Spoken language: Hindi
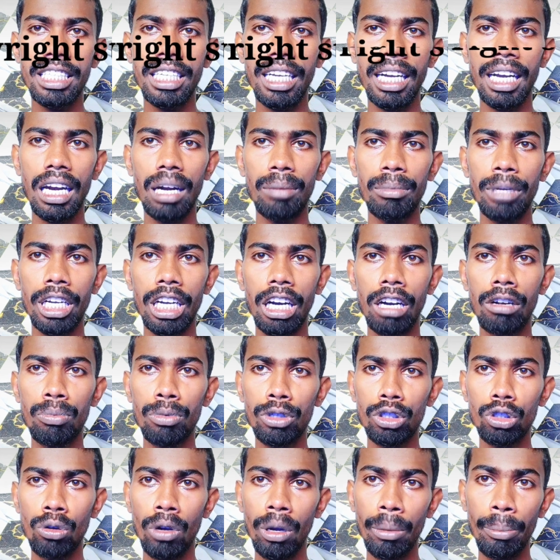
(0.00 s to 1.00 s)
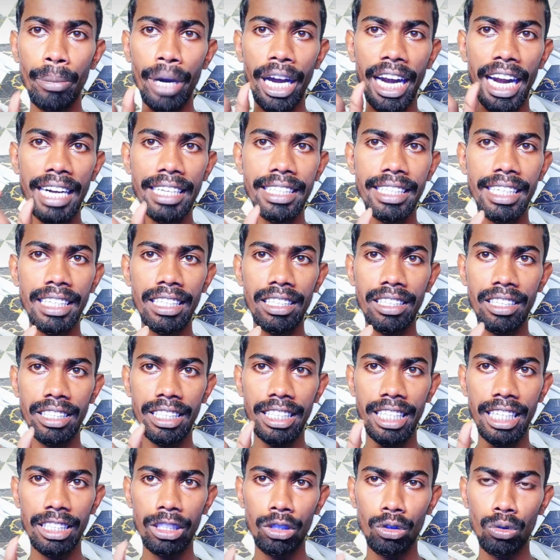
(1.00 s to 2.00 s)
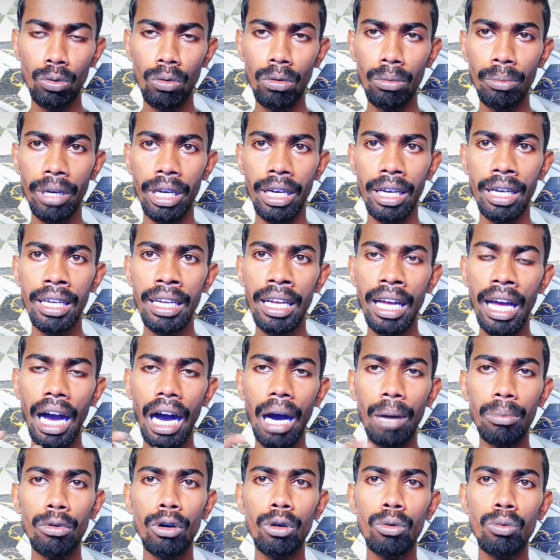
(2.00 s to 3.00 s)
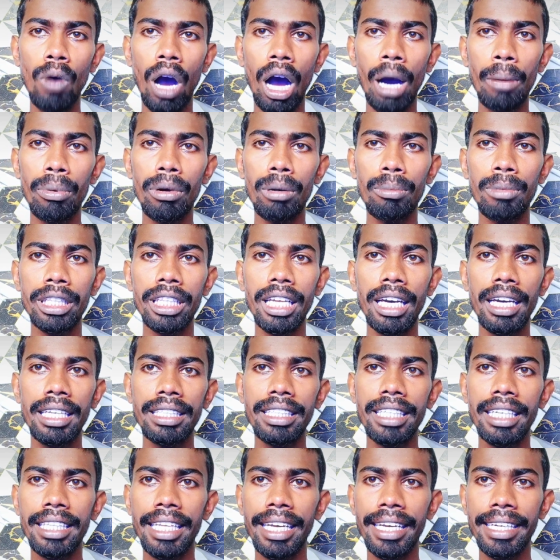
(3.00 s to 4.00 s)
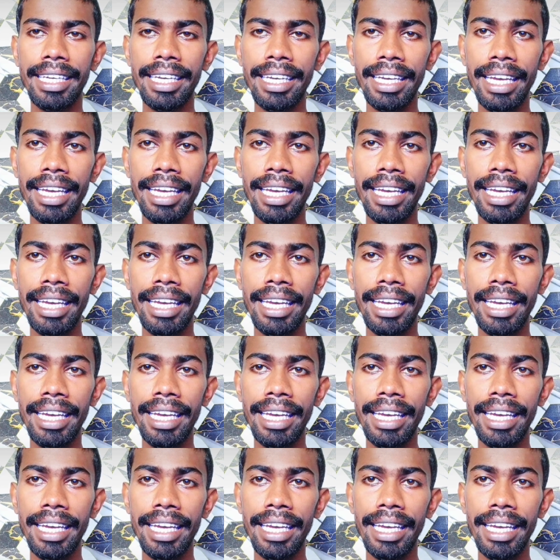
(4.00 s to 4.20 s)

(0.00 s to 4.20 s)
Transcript: इंस्टाग्राम अकाउंट पर जो है ब्रांडेड कंटेंट टूल में आपको वहां पर बताया जाता है